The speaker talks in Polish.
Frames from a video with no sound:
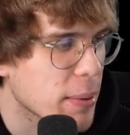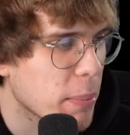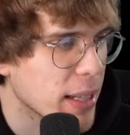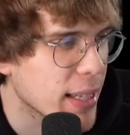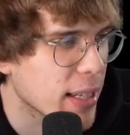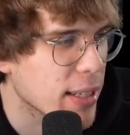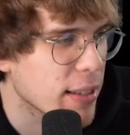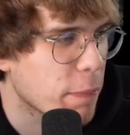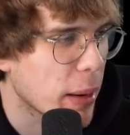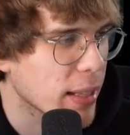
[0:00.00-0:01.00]
Maniek raczej
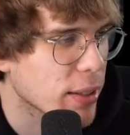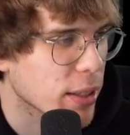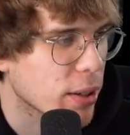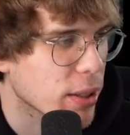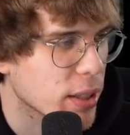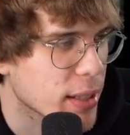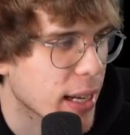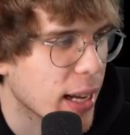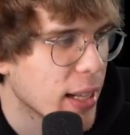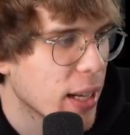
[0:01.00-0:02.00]
nie wpadnie do tego
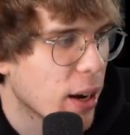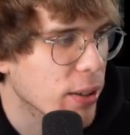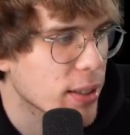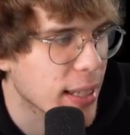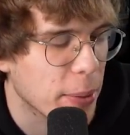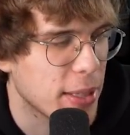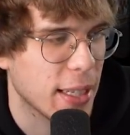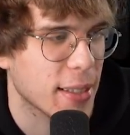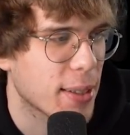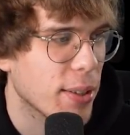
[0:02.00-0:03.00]
ogniska, on cały
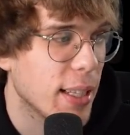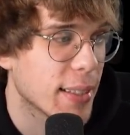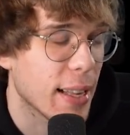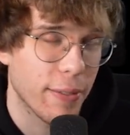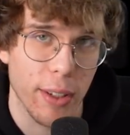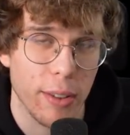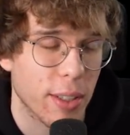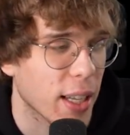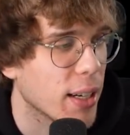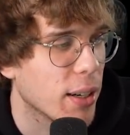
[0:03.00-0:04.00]
czas stoi na zewnątrz
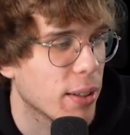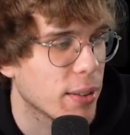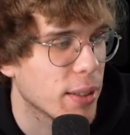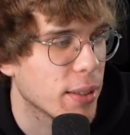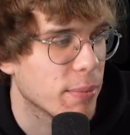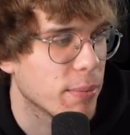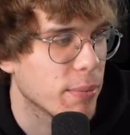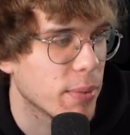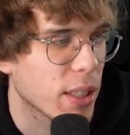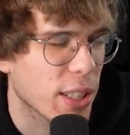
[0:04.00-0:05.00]
tego... E,
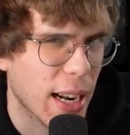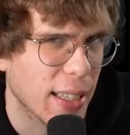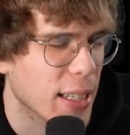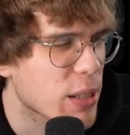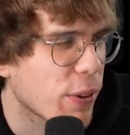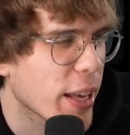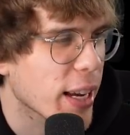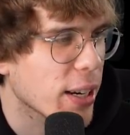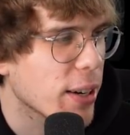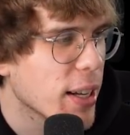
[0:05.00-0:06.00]
mieszkanka
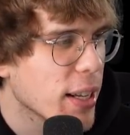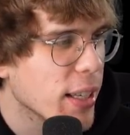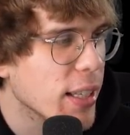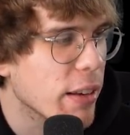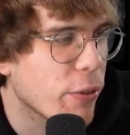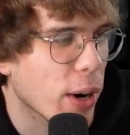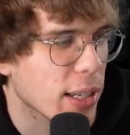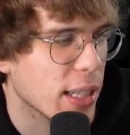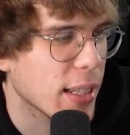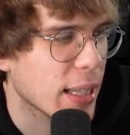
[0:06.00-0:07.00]
swojego i nie
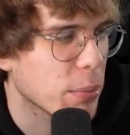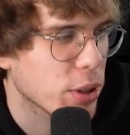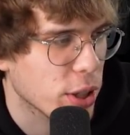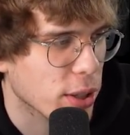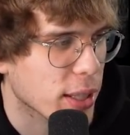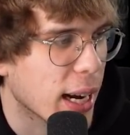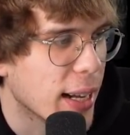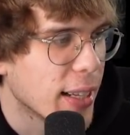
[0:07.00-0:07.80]
włazi nawet tam do środka.